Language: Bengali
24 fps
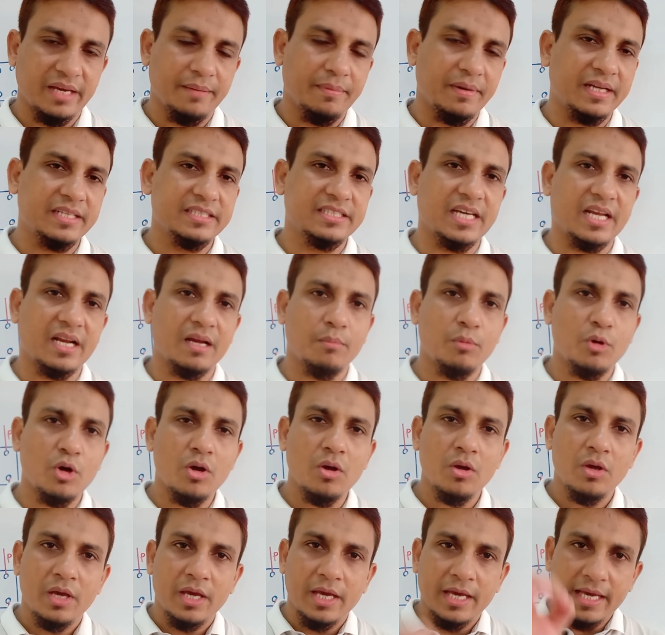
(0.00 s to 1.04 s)
এবারে জানাবো
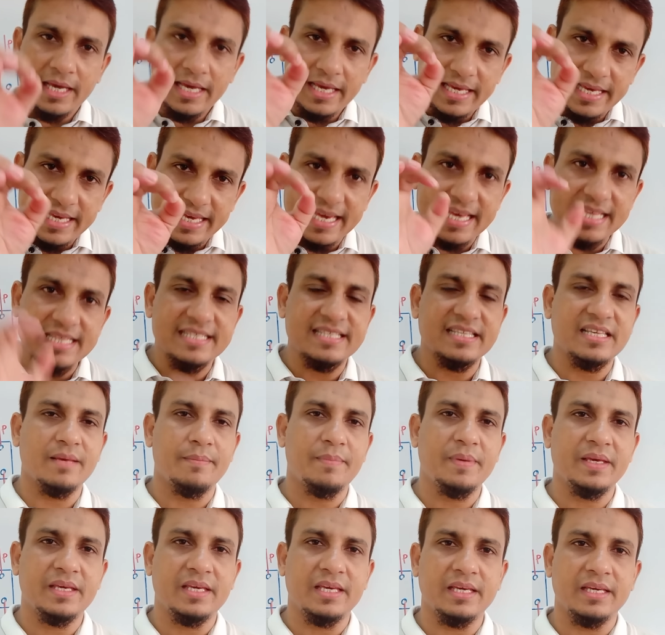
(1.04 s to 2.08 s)

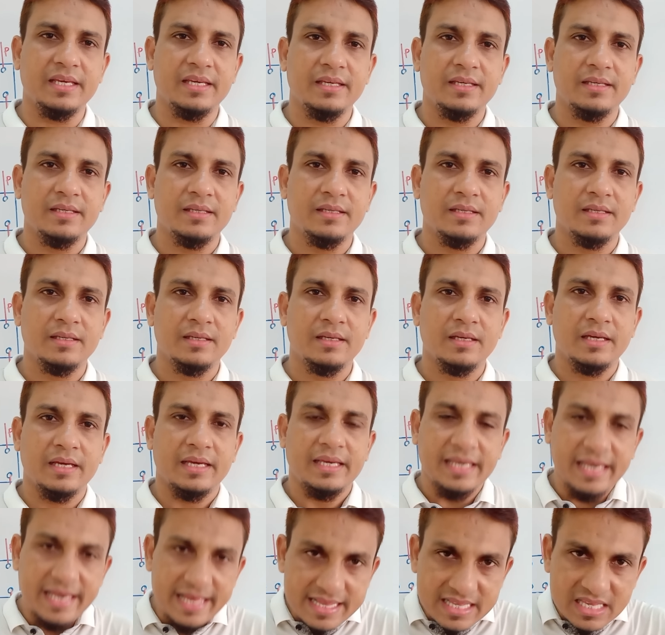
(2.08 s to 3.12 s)
ইএলসিবি e কি
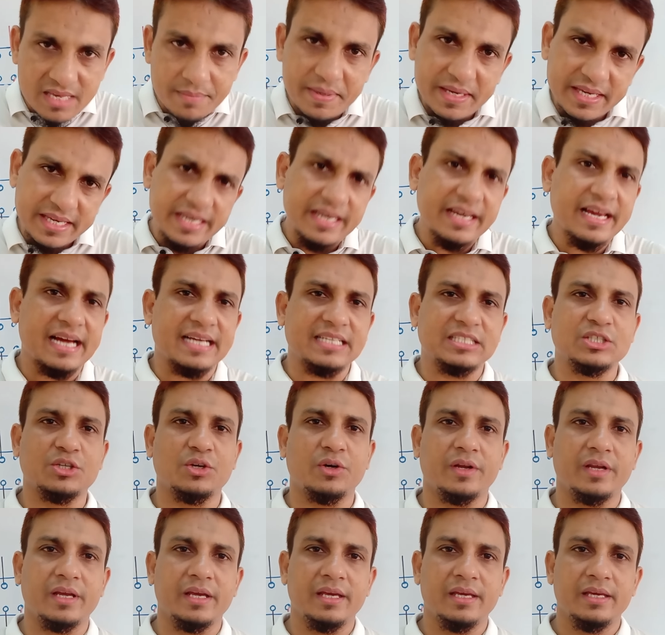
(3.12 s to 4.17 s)
ইএলসিবি e কি কাজ
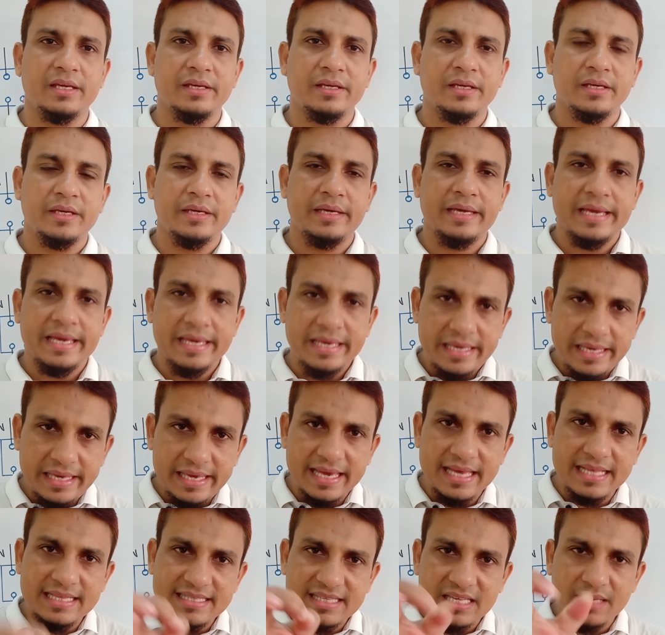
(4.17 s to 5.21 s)
করে
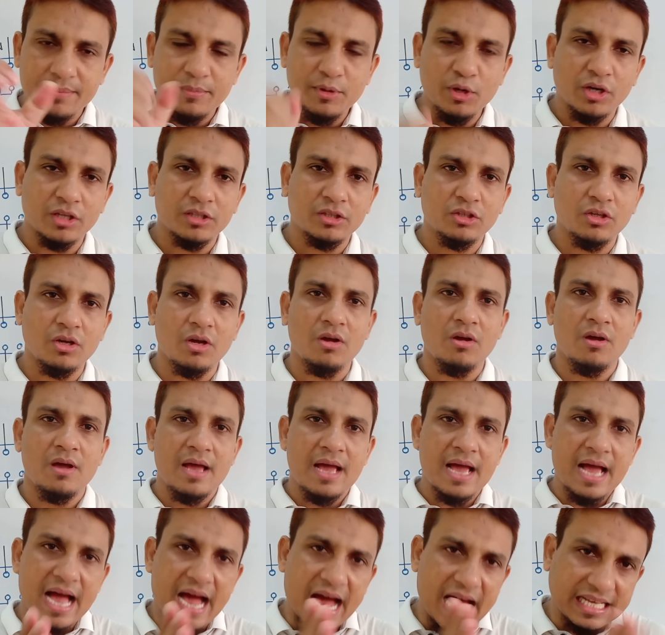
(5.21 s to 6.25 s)
ইএলসিবি e অর্থ
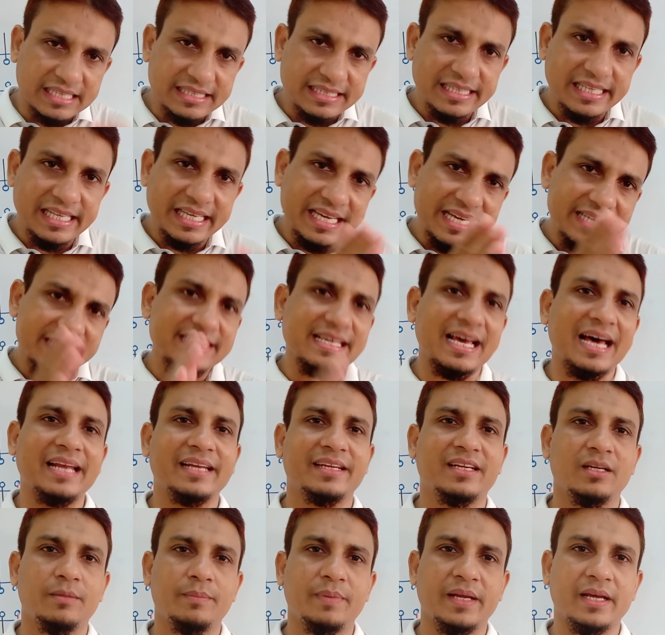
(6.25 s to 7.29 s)
আতলিকে
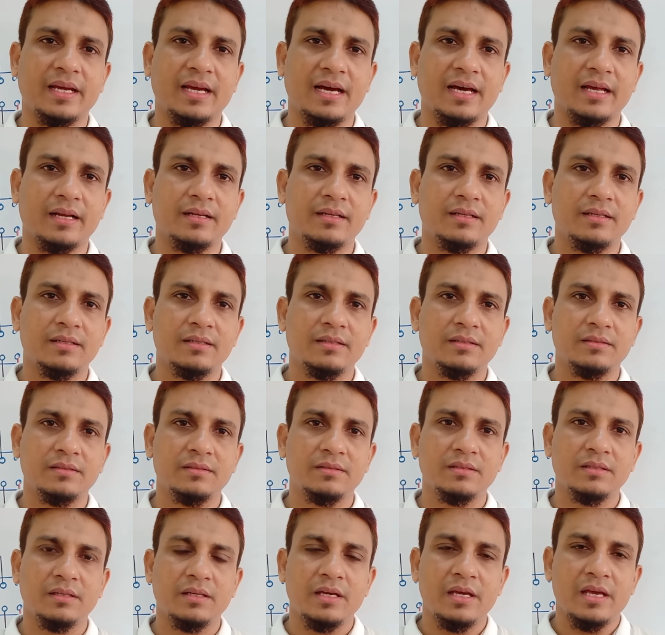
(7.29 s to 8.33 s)
সার্কিট ব্রেকার
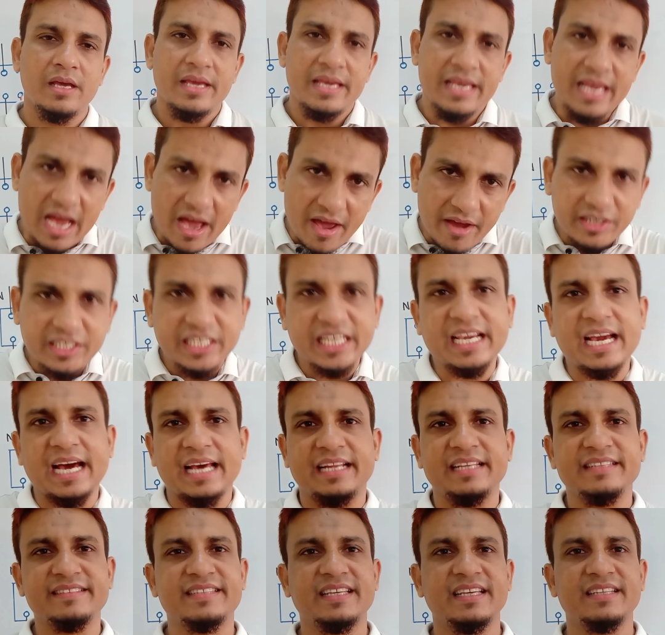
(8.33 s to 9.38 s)
ইহা একটি
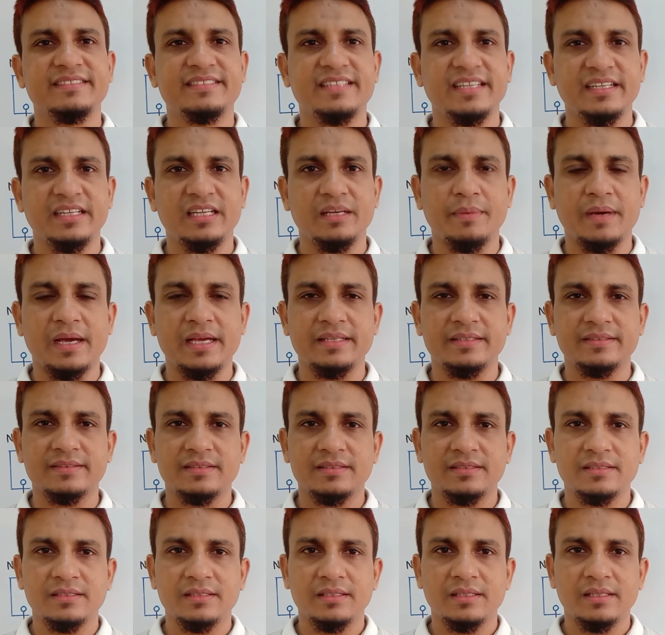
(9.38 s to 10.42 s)
কারেন্ট সেন্সিং ডিভাইস